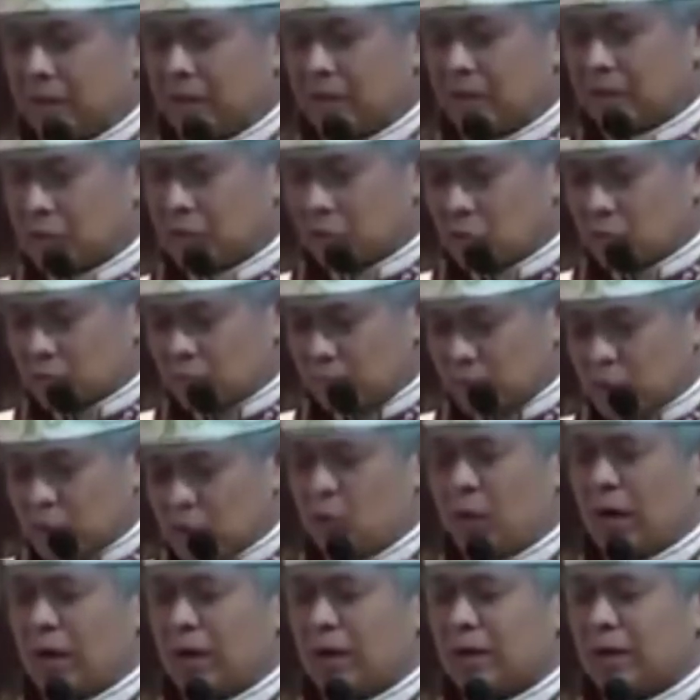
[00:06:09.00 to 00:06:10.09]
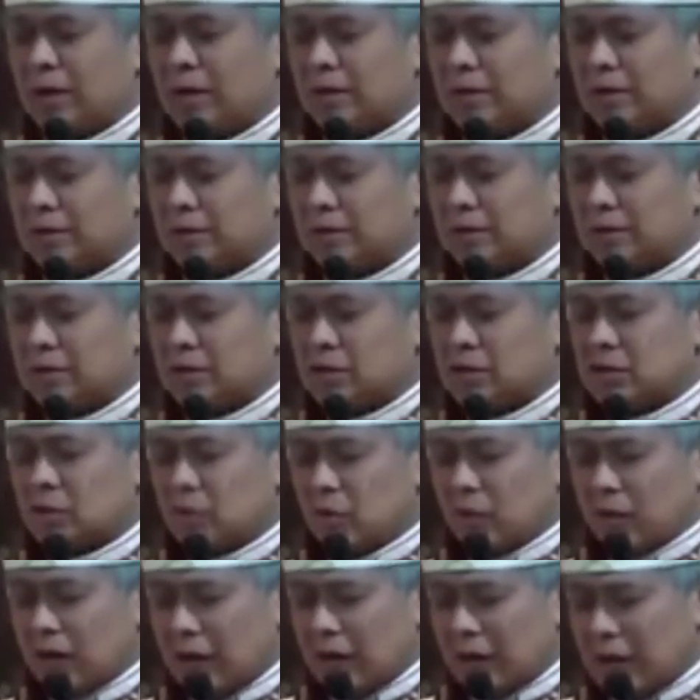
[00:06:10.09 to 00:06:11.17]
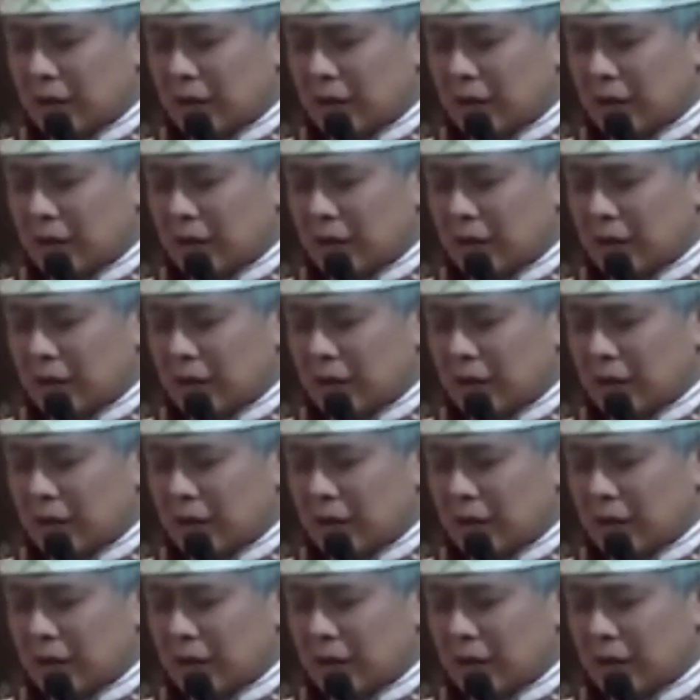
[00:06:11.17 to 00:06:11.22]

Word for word: yang terus berjuang, semoga